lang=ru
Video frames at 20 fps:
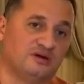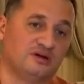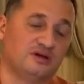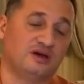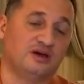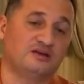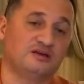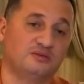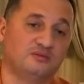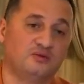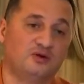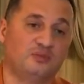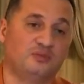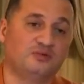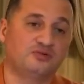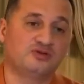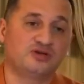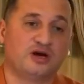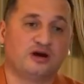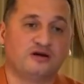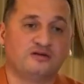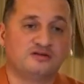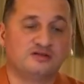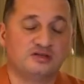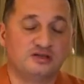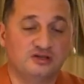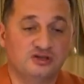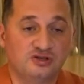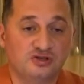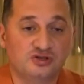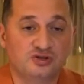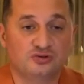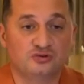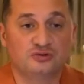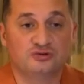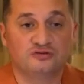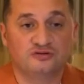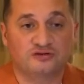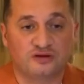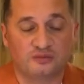Я этому обучаюсь, ищу
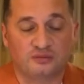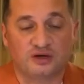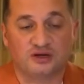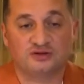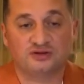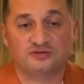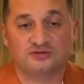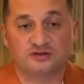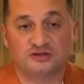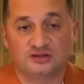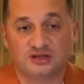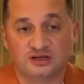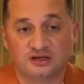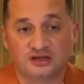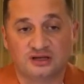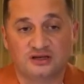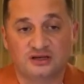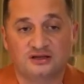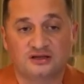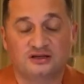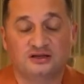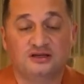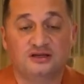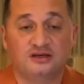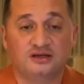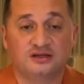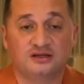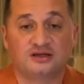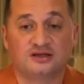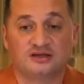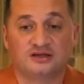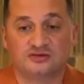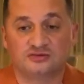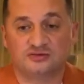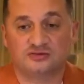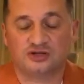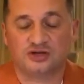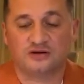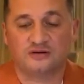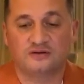информацию в интернете и это
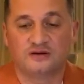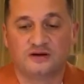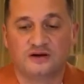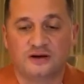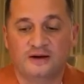изучаю.